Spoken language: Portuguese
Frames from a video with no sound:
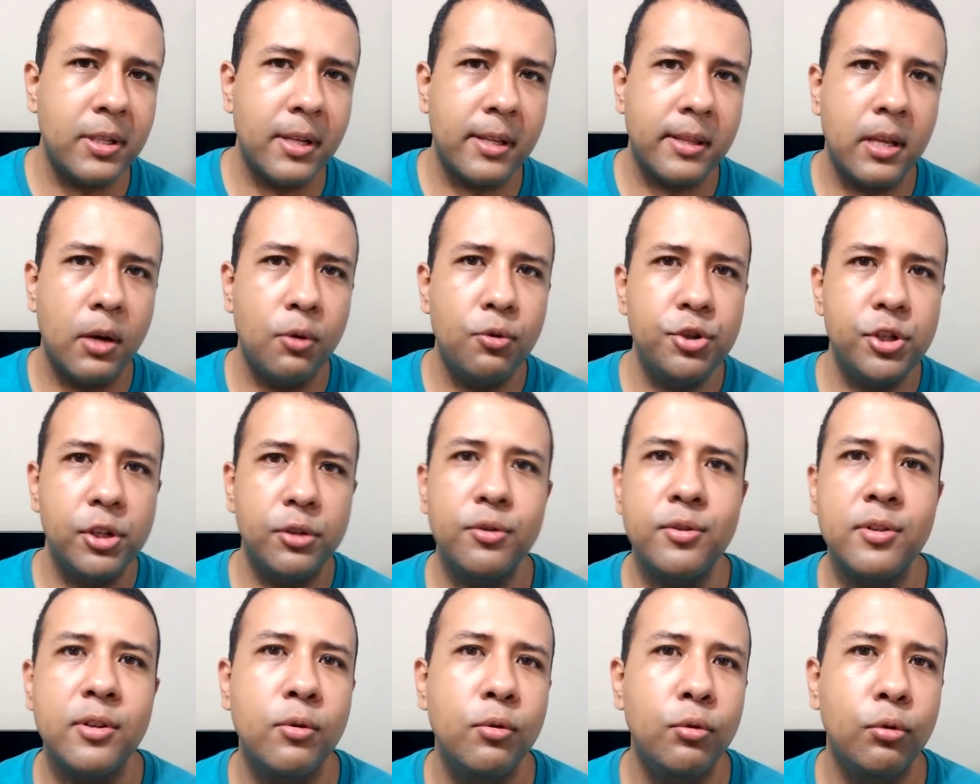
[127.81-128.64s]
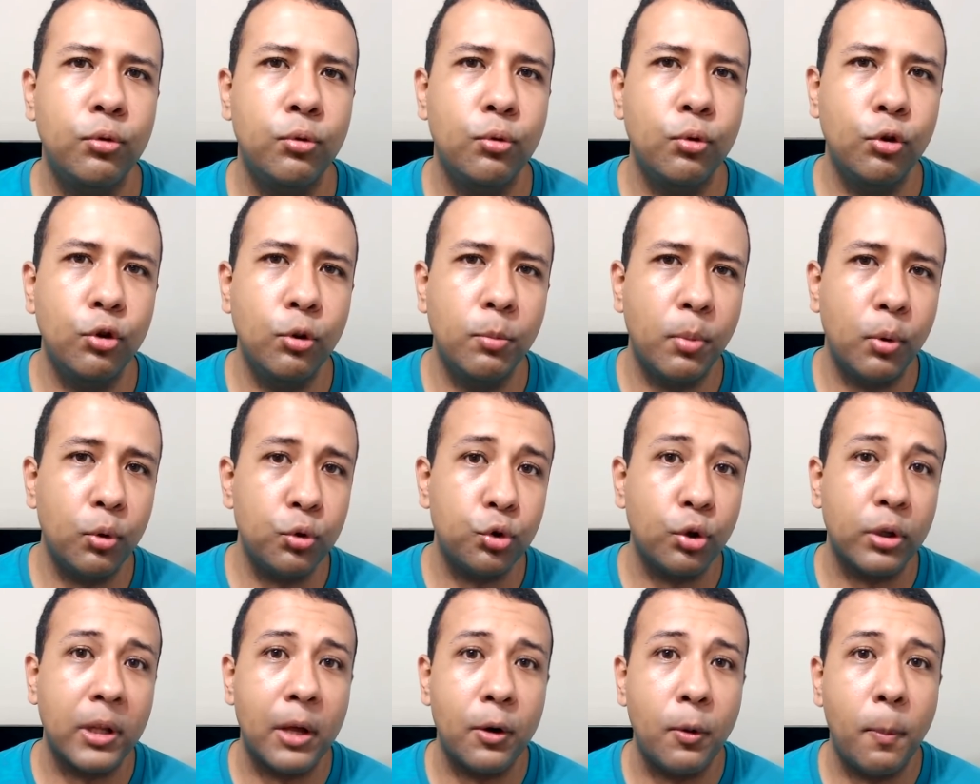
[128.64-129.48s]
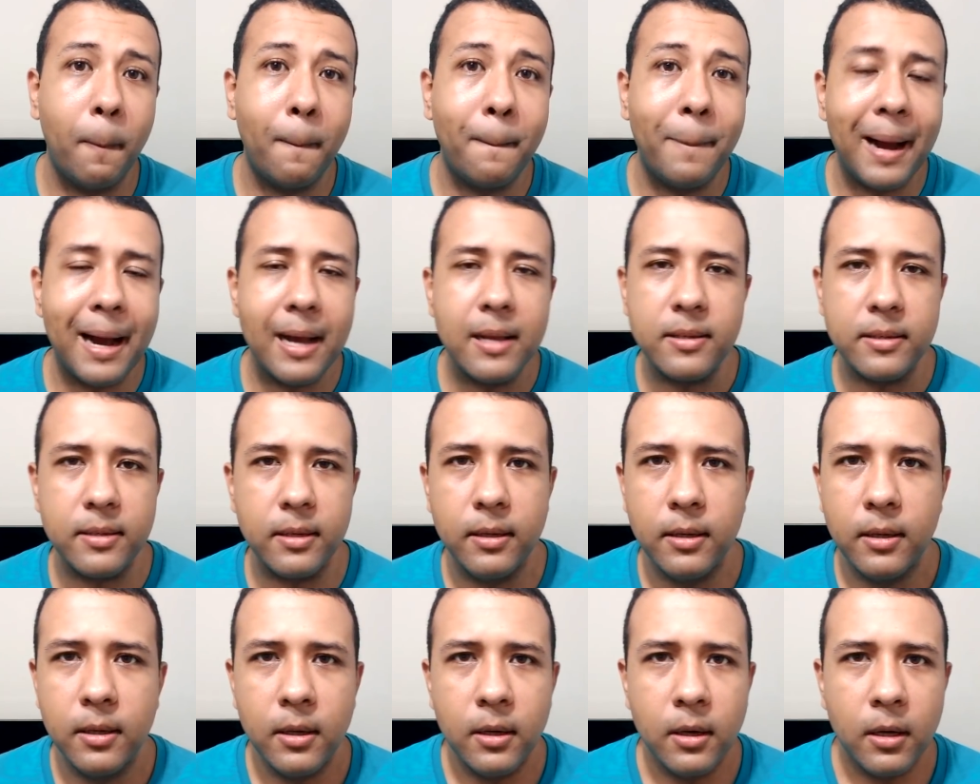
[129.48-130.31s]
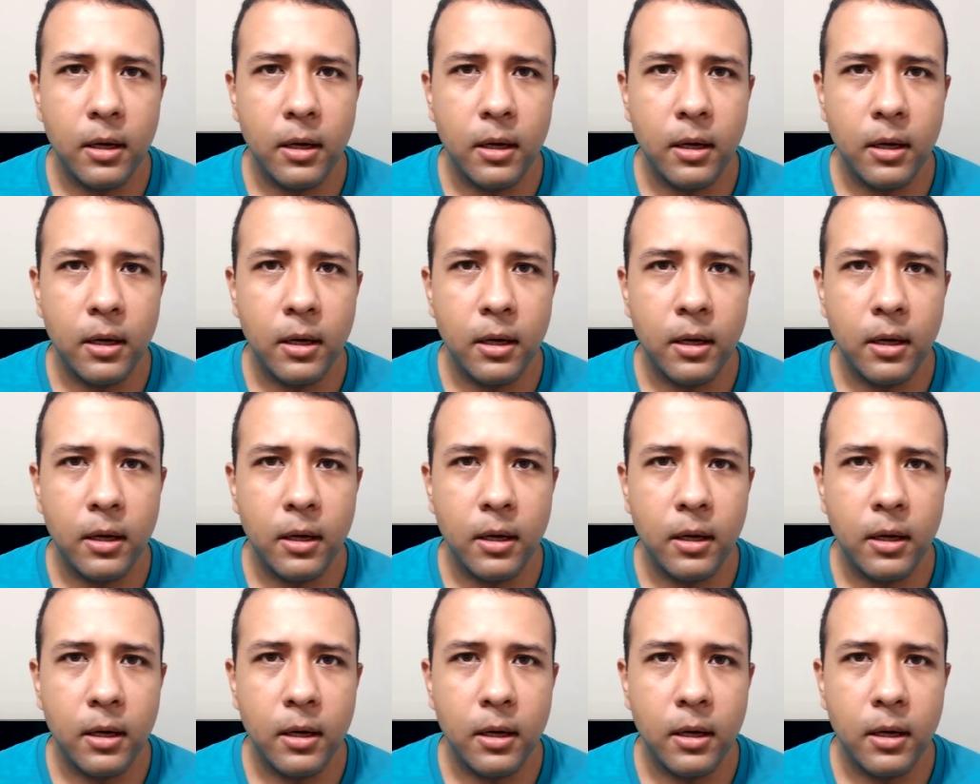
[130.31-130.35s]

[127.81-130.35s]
até o dia do segundo turno, Bolsonaro passa